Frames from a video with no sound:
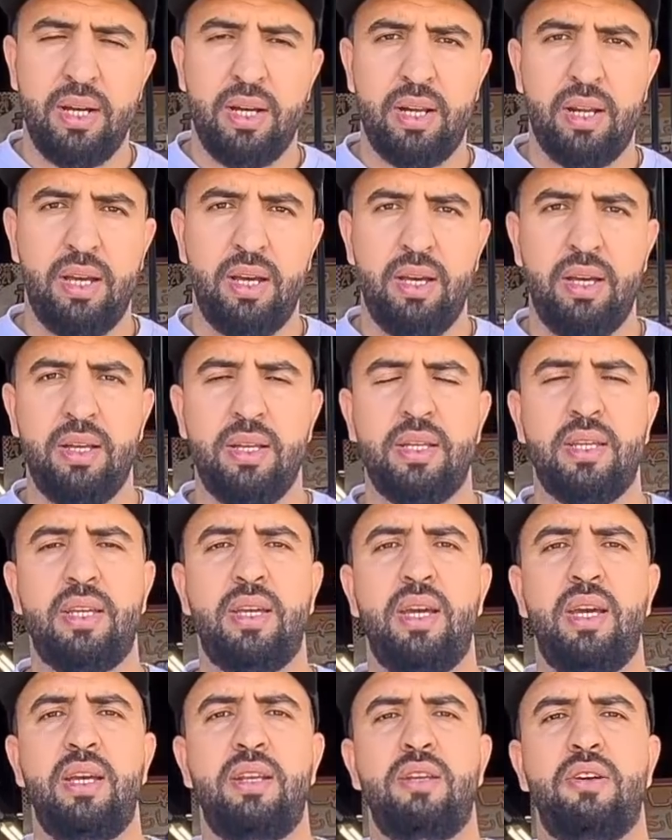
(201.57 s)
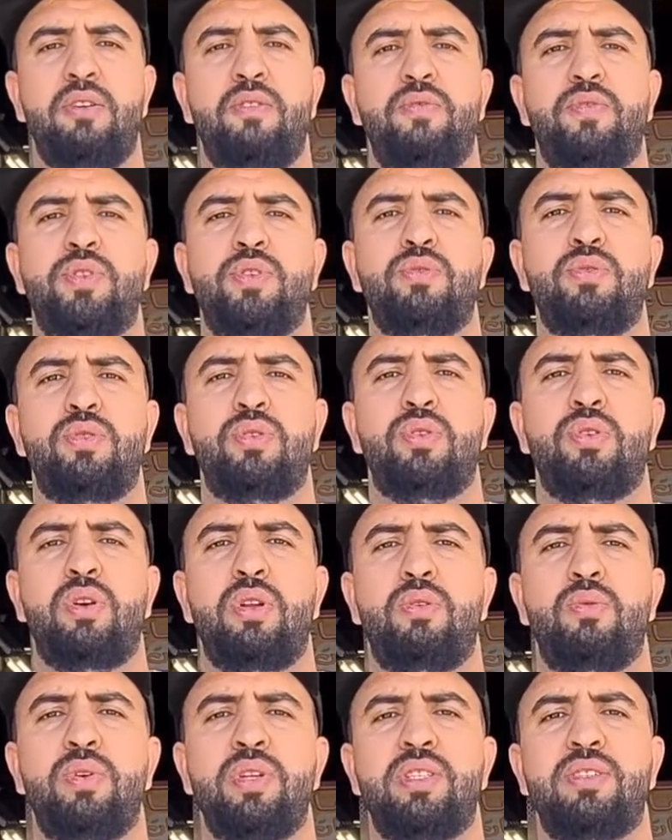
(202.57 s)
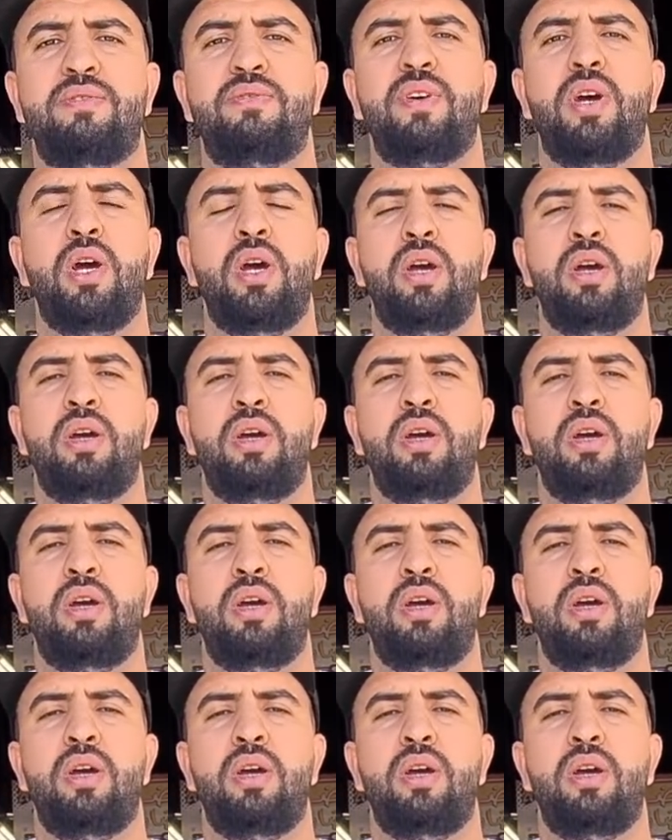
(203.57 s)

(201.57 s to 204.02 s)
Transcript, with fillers: راه كاين في صندوق الوصف